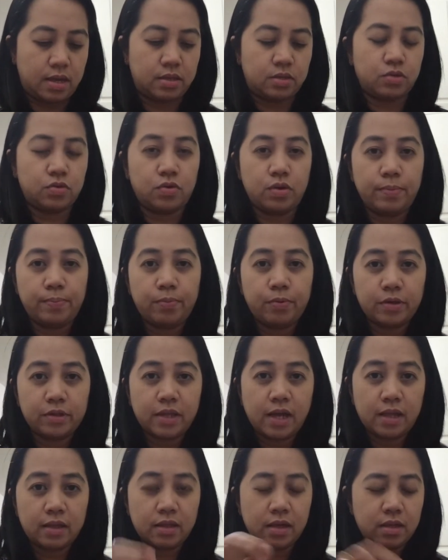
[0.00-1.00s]
So,
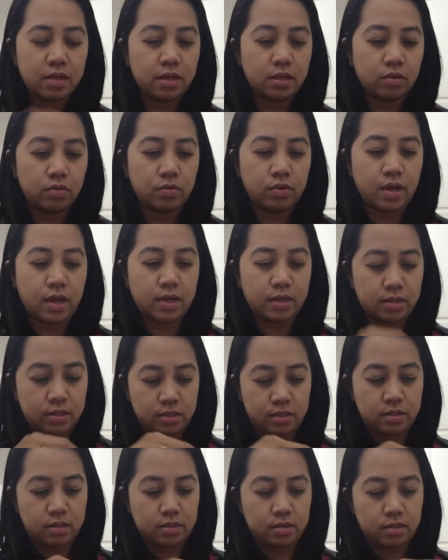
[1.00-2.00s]
importante din to
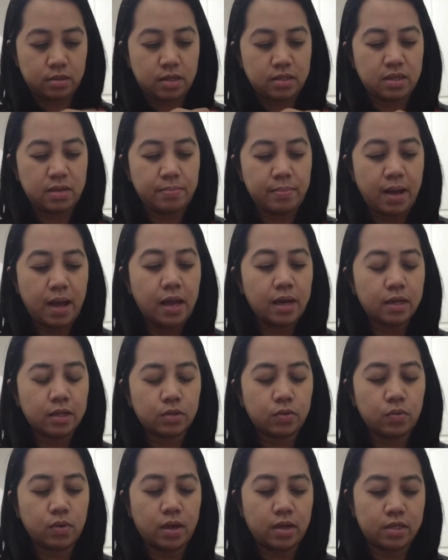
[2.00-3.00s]
guys. Kasi mahal
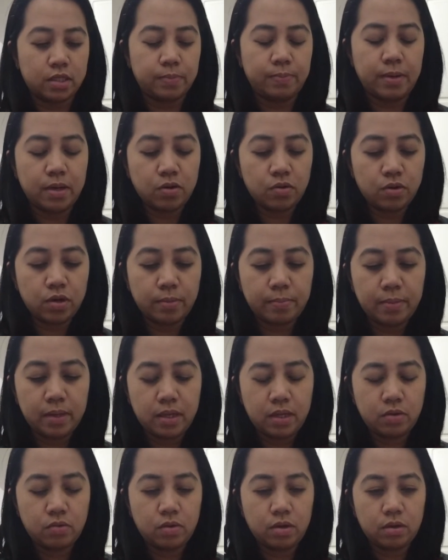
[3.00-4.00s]
ito guys. Pero
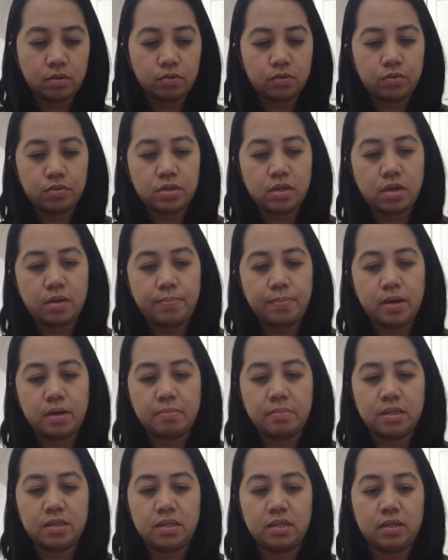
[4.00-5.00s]
nabili ko lang to sa
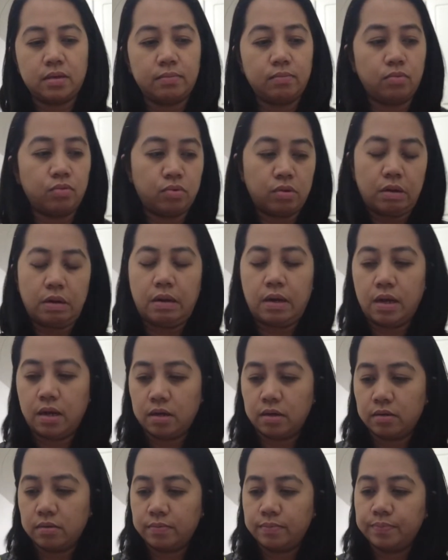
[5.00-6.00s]
pharmacy ng mura
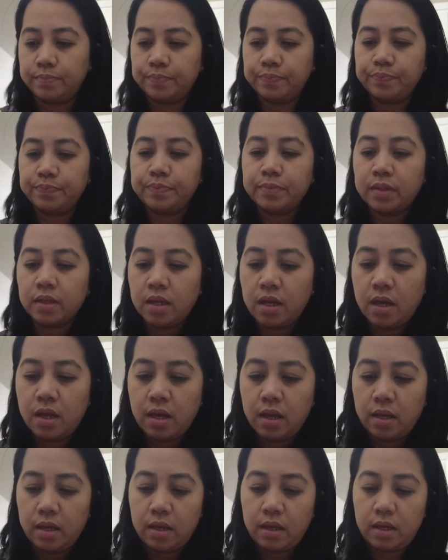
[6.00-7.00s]
lang.
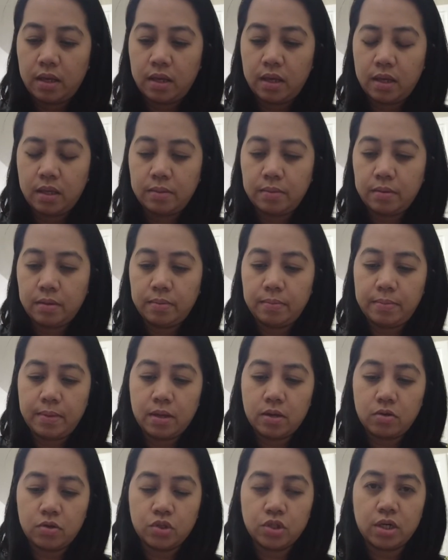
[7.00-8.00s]
And,
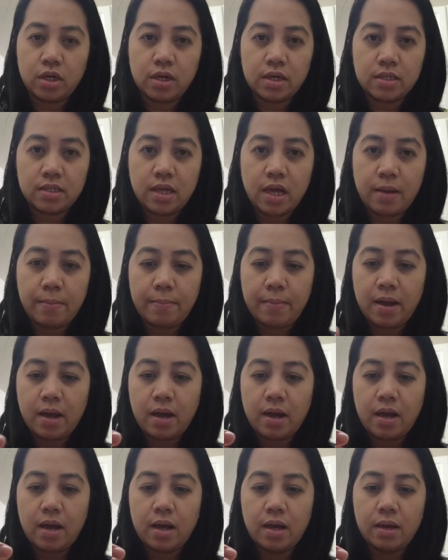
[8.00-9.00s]
meron siyang
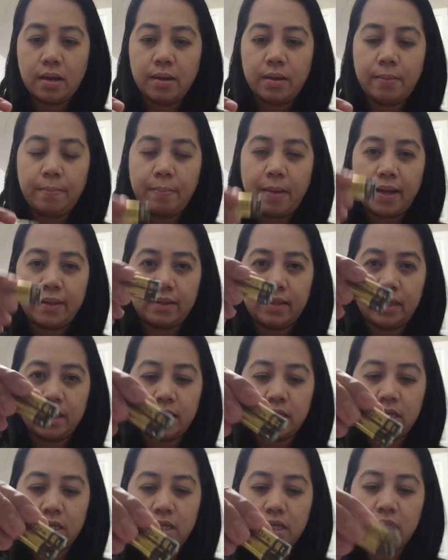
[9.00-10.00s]
kasamang
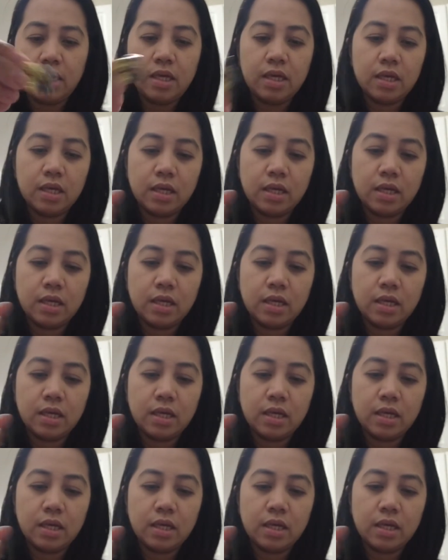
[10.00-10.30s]
battery.